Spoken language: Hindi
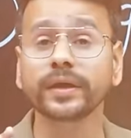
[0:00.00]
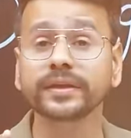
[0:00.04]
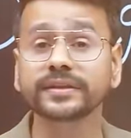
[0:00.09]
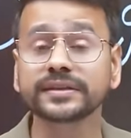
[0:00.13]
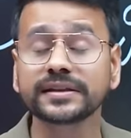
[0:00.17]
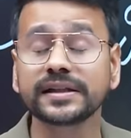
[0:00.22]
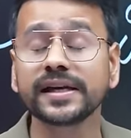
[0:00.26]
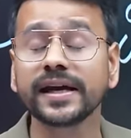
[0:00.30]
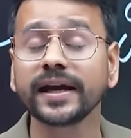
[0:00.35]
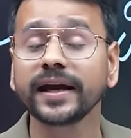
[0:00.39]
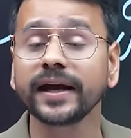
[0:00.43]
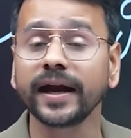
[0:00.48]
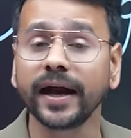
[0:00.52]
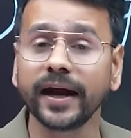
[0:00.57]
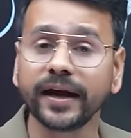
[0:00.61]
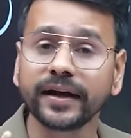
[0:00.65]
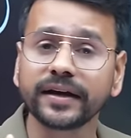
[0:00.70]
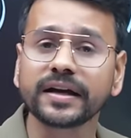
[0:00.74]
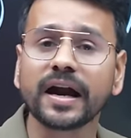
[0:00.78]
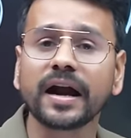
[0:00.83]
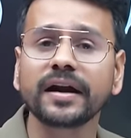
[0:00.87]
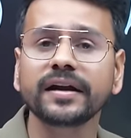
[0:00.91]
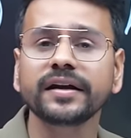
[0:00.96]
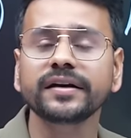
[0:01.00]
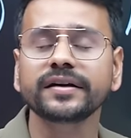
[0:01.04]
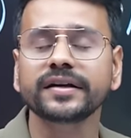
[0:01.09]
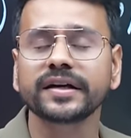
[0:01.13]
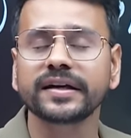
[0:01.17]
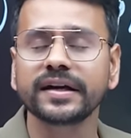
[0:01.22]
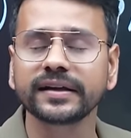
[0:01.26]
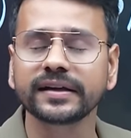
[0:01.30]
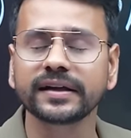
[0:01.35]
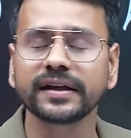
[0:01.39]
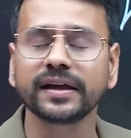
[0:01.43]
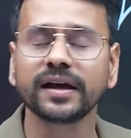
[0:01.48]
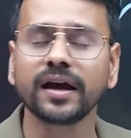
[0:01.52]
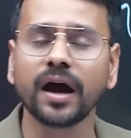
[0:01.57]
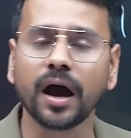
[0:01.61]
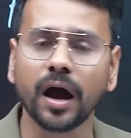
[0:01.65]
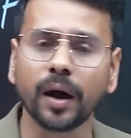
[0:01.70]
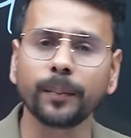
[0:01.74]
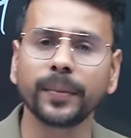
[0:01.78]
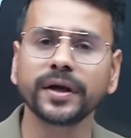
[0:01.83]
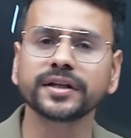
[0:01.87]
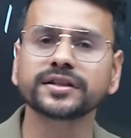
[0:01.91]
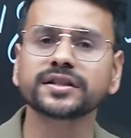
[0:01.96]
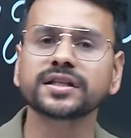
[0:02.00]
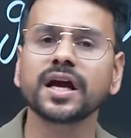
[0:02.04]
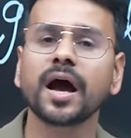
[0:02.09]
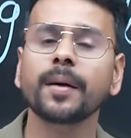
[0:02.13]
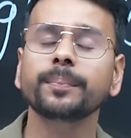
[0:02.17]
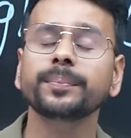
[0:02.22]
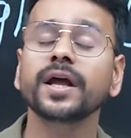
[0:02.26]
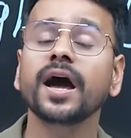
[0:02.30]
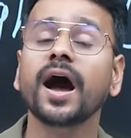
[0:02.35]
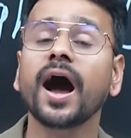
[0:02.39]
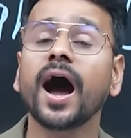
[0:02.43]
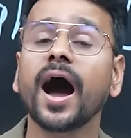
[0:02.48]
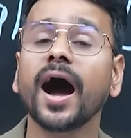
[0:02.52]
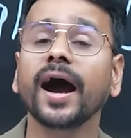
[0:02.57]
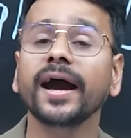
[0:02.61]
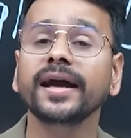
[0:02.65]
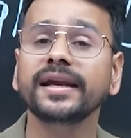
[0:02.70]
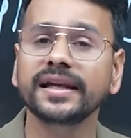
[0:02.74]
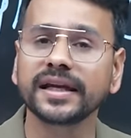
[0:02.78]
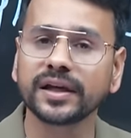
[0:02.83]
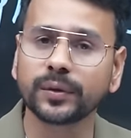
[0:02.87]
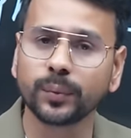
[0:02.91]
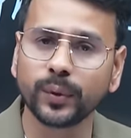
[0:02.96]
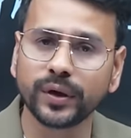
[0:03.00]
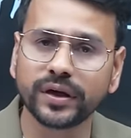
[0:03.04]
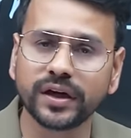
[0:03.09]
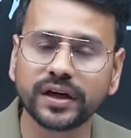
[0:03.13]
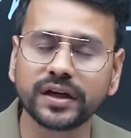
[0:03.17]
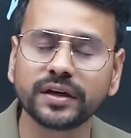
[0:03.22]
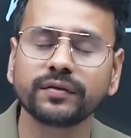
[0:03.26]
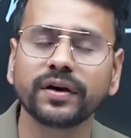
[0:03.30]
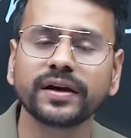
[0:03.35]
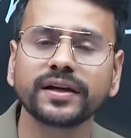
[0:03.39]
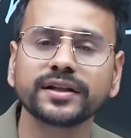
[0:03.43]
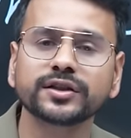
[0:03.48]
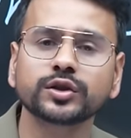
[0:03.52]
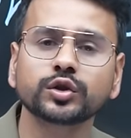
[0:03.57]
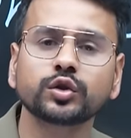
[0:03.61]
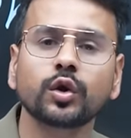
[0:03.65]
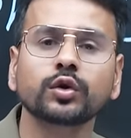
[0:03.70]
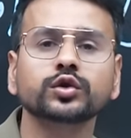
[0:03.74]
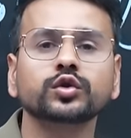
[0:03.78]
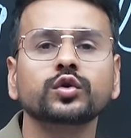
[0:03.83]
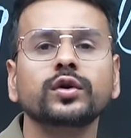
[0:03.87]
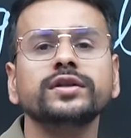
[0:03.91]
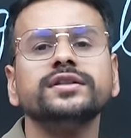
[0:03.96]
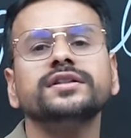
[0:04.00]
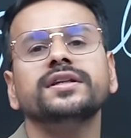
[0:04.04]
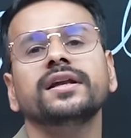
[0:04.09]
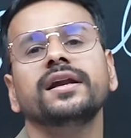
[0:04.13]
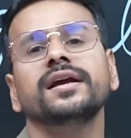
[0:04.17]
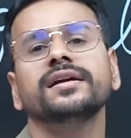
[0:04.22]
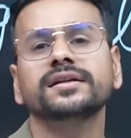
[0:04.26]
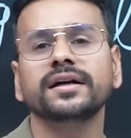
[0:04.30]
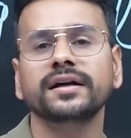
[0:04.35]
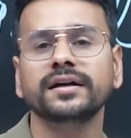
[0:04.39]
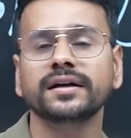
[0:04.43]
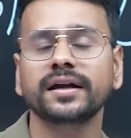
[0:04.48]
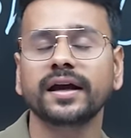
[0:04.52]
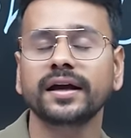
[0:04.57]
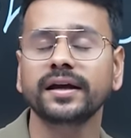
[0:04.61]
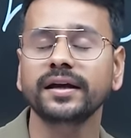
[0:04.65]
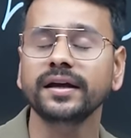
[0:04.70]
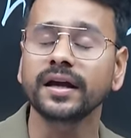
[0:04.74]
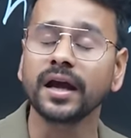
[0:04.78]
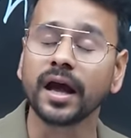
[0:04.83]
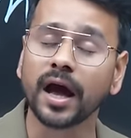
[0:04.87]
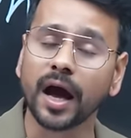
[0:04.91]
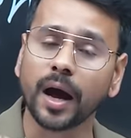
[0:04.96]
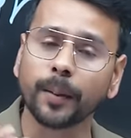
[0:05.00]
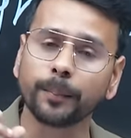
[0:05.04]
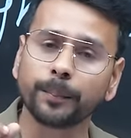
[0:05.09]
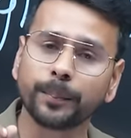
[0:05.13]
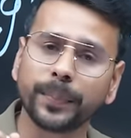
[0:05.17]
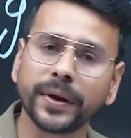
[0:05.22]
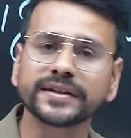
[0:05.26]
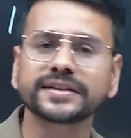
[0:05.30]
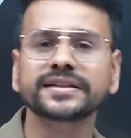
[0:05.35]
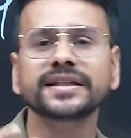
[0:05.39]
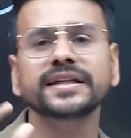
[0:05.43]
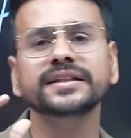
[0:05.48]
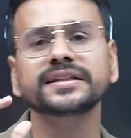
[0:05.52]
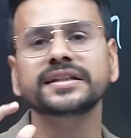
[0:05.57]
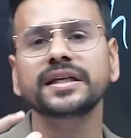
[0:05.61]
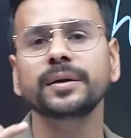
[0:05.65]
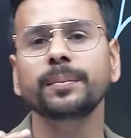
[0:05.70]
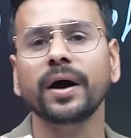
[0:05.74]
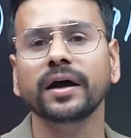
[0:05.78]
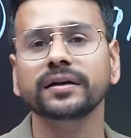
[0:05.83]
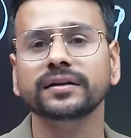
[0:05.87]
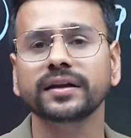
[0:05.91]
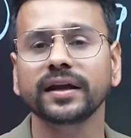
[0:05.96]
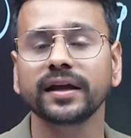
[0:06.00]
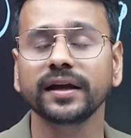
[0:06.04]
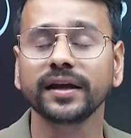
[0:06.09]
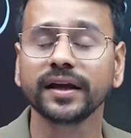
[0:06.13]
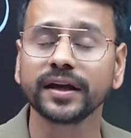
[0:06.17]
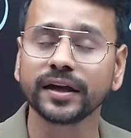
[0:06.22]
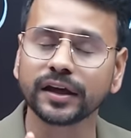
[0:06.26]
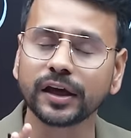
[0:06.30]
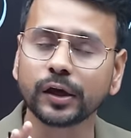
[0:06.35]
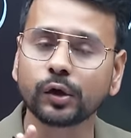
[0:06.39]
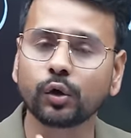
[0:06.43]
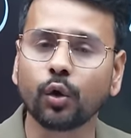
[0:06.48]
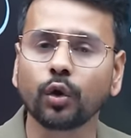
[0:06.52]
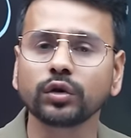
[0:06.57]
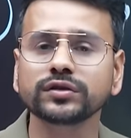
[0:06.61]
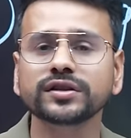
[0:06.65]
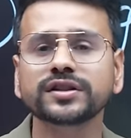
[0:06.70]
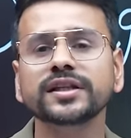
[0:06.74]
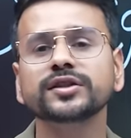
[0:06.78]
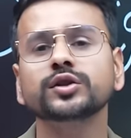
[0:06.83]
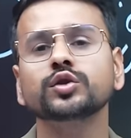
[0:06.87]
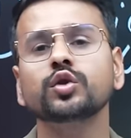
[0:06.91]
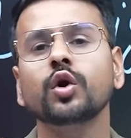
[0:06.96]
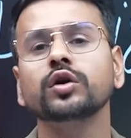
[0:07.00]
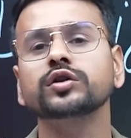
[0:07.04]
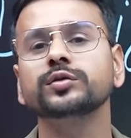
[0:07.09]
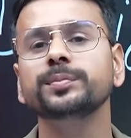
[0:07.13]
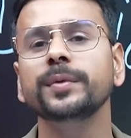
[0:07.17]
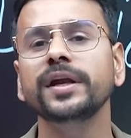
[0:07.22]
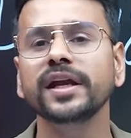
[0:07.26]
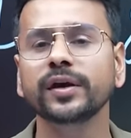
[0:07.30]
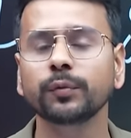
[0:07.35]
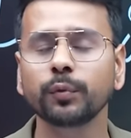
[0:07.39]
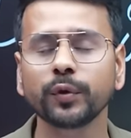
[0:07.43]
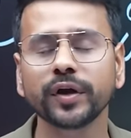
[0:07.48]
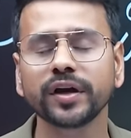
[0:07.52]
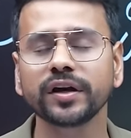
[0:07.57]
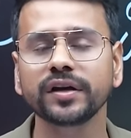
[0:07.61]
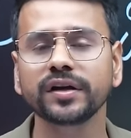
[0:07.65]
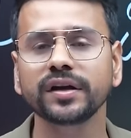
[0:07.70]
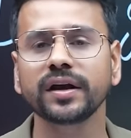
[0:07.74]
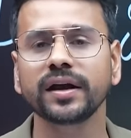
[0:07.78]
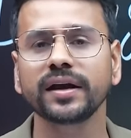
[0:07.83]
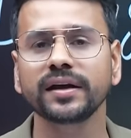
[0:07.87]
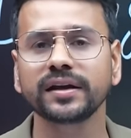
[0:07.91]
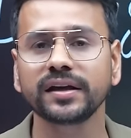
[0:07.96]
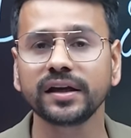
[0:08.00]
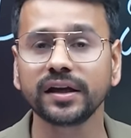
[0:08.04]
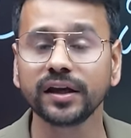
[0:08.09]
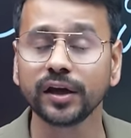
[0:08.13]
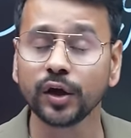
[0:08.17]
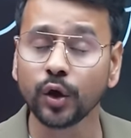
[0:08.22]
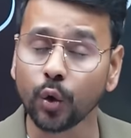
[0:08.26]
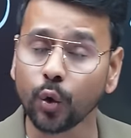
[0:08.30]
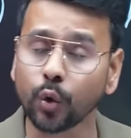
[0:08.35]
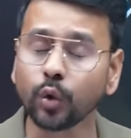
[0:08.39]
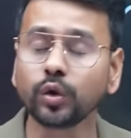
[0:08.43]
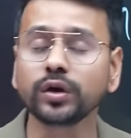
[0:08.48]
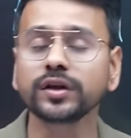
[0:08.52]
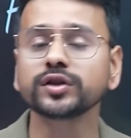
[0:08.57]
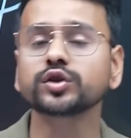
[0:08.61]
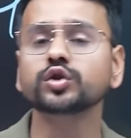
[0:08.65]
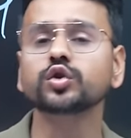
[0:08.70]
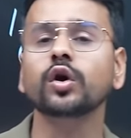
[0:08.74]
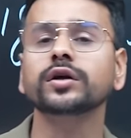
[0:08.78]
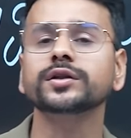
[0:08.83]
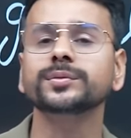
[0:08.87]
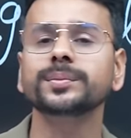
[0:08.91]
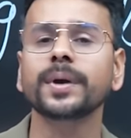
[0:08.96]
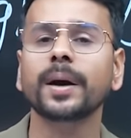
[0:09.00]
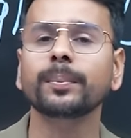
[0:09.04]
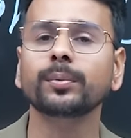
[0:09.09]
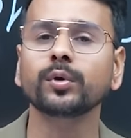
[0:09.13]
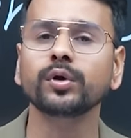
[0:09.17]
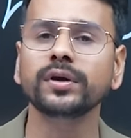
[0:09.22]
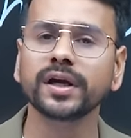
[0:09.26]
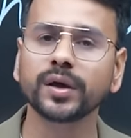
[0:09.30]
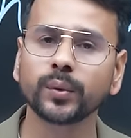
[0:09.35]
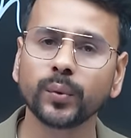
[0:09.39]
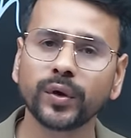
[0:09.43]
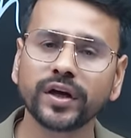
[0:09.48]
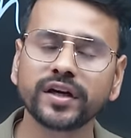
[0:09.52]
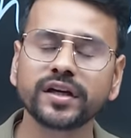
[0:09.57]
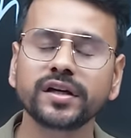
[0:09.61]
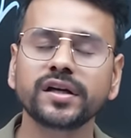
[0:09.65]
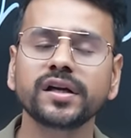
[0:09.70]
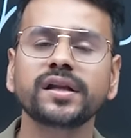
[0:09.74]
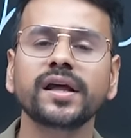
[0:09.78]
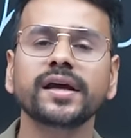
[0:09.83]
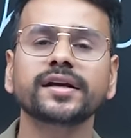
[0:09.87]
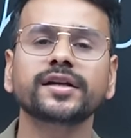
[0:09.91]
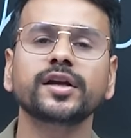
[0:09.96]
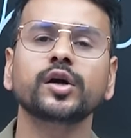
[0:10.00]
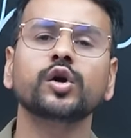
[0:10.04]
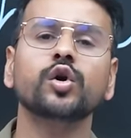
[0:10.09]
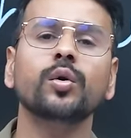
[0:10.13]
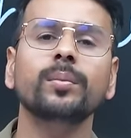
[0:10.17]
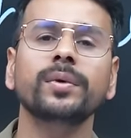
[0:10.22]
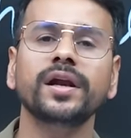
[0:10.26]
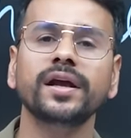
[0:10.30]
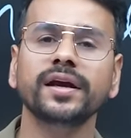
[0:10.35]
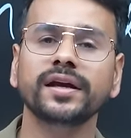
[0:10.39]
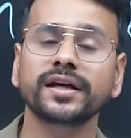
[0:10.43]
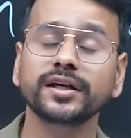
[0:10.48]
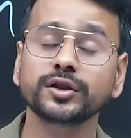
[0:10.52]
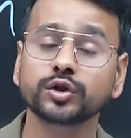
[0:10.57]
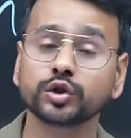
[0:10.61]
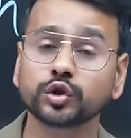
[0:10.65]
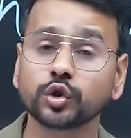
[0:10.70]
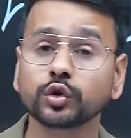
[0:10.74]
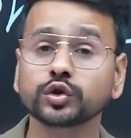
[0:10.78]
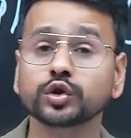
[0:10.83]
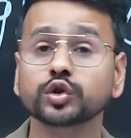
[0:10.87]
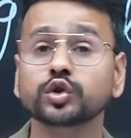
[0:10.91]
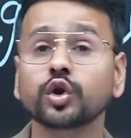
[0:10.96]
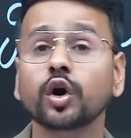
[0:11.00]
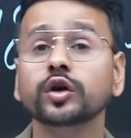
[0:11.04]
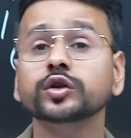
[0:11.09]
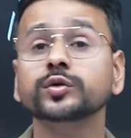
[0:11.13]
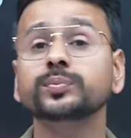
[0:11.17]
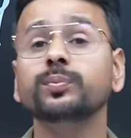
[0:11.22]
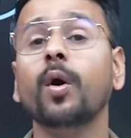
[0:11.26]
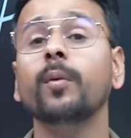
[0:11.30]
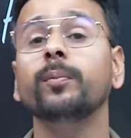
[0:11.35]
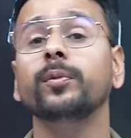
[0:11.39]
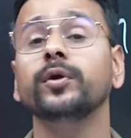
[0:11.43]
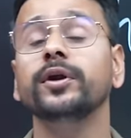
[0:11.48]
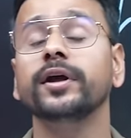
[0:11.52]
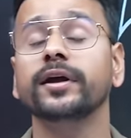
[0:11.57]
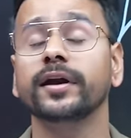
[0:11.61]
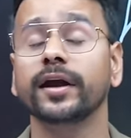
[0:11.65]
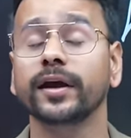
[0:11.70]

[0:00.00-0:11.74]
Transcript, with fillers: इसलिए इंट्राडे ट्रेडिंग के लिए हमेशा आपने हाई लिक्विडिटी वाले स्टॉक्स को ही सिलेक्ट करना है अब बेसिक सी बात है कि कौन से स्टॉक्स में लिक्विडिटी रहेगी उन स्टॉक्स में आपको लिक्विडिटी देखने को मिलेगी जो स्टॉक्स पॉपुलर